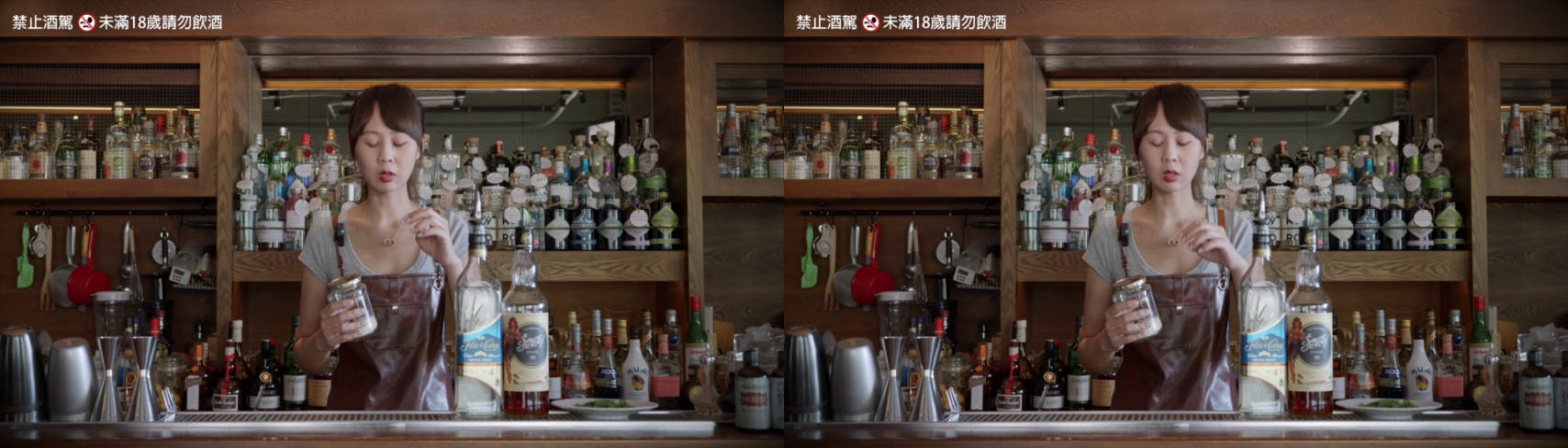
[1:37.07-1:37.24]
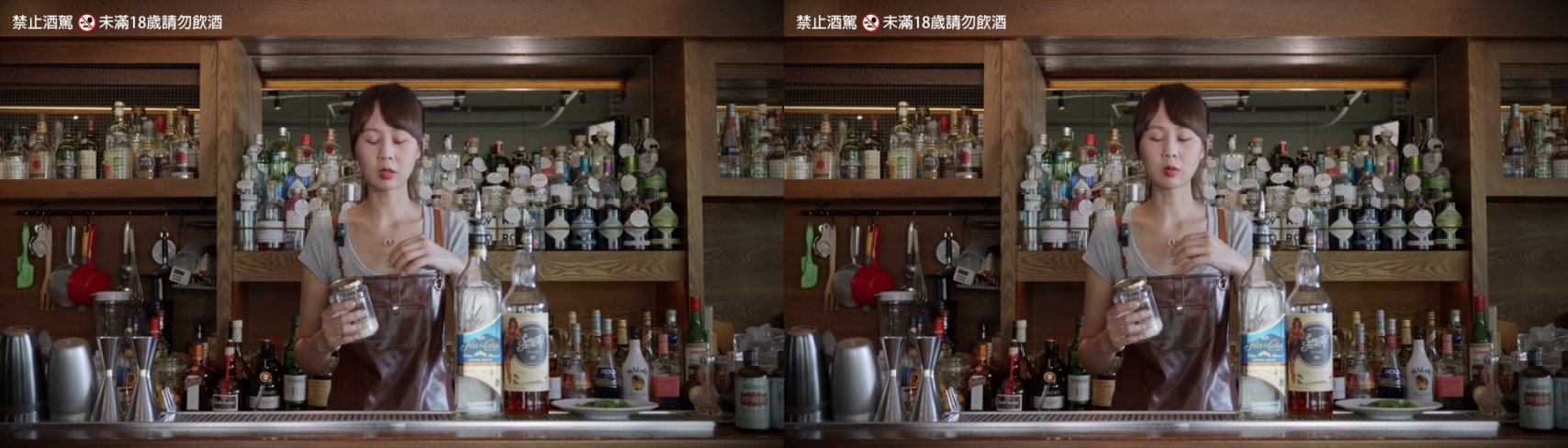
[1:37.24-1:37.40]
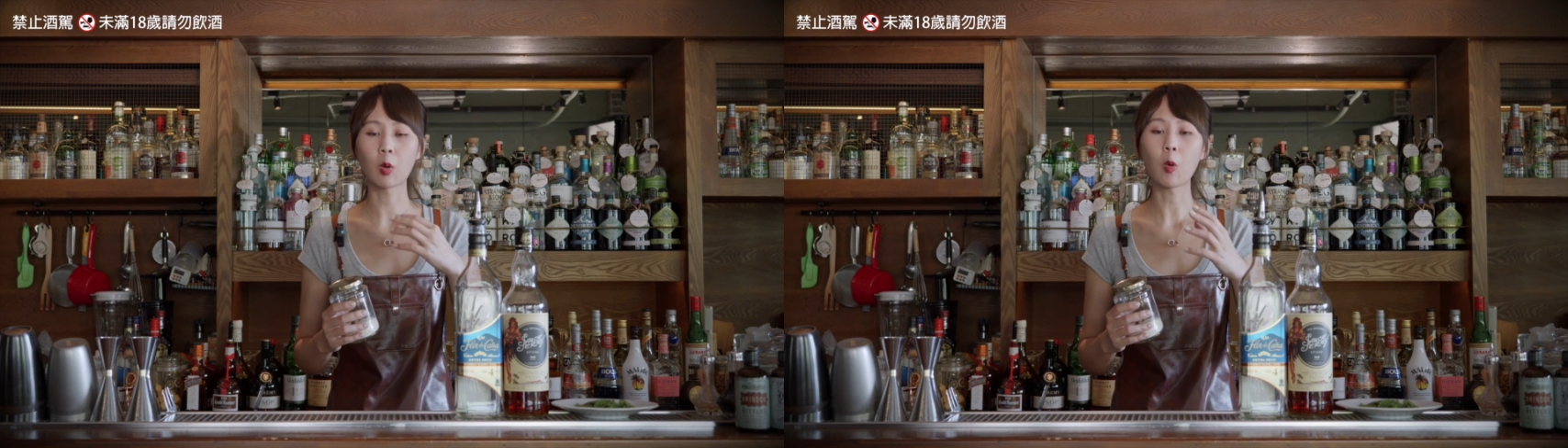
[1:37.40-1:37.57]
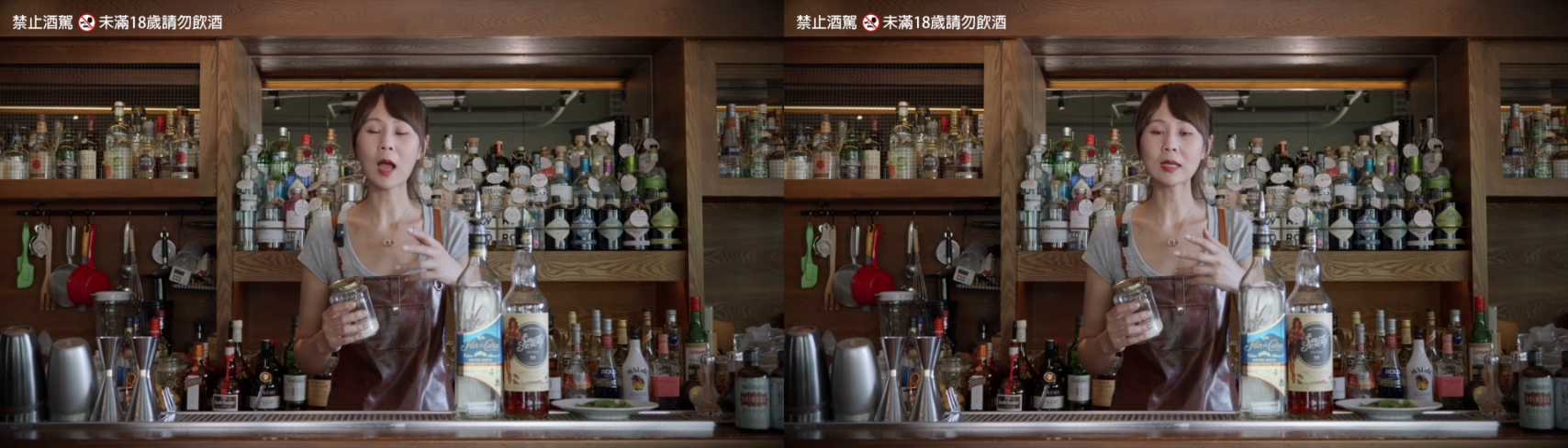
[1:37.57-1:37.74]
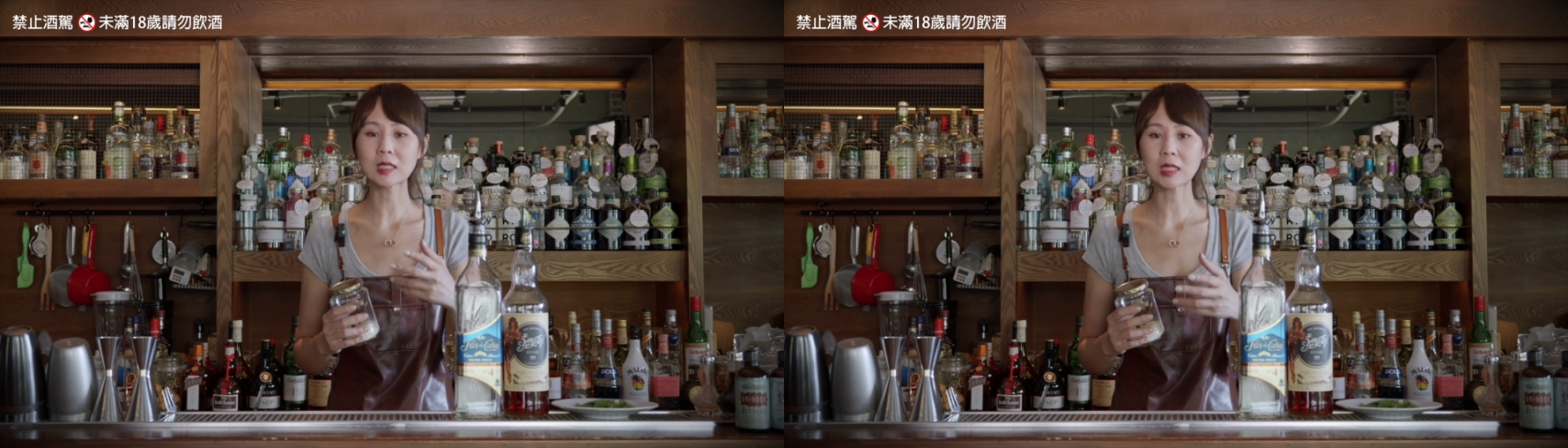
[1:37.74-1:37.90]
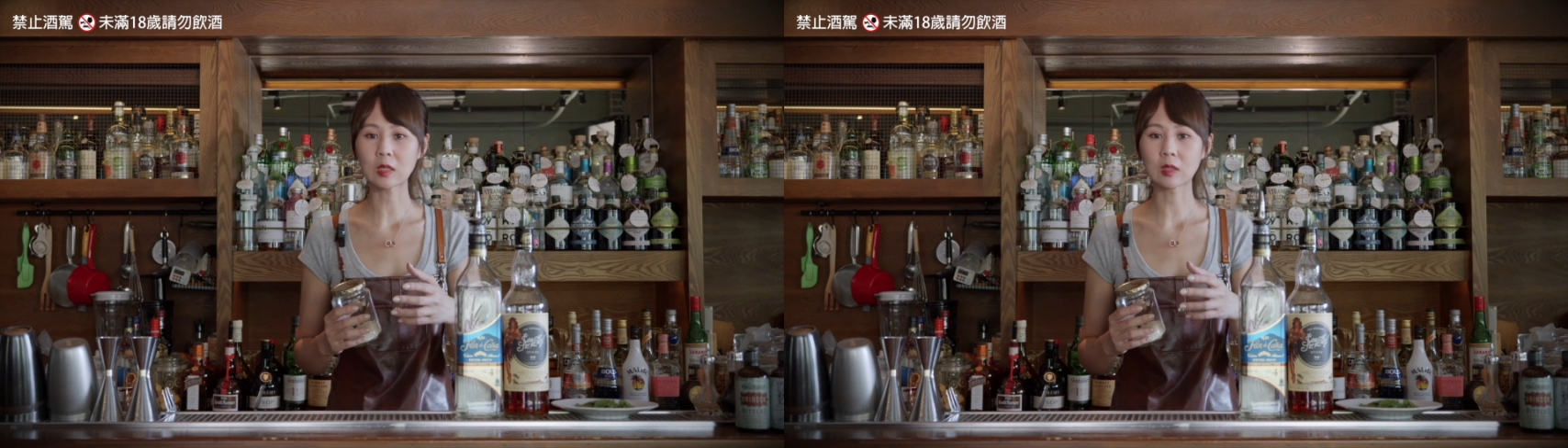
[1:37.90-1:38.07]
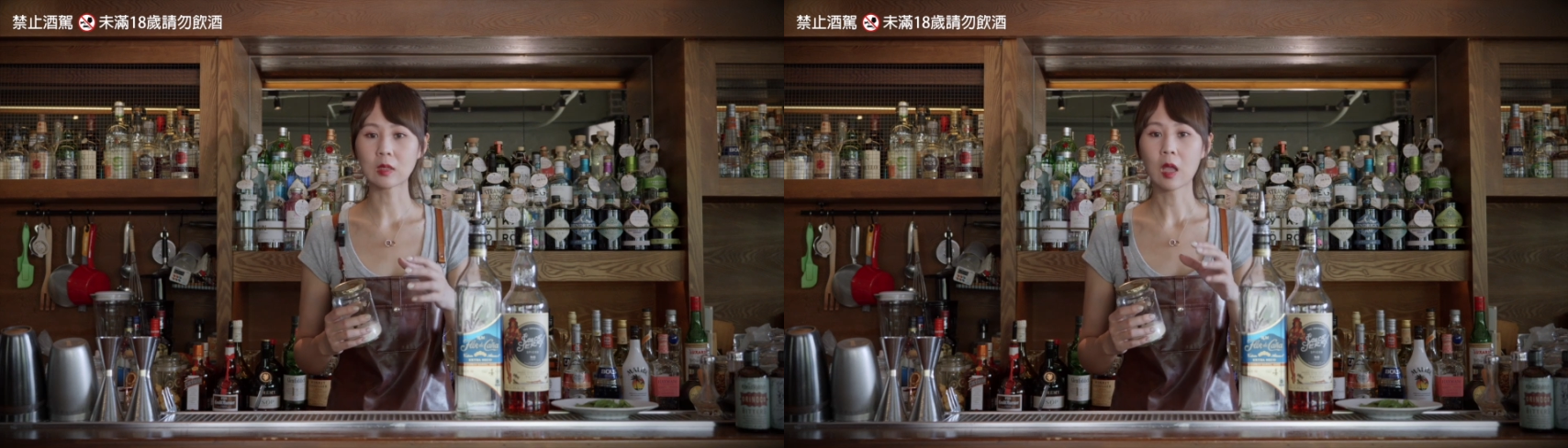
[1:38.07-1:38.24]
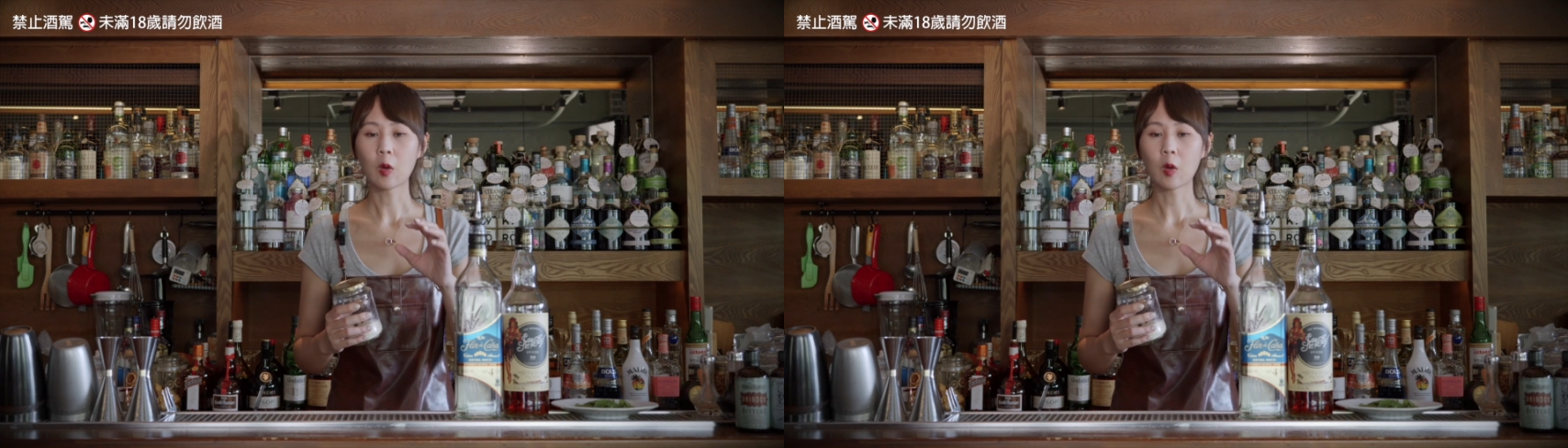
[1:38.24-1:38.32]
呃融化性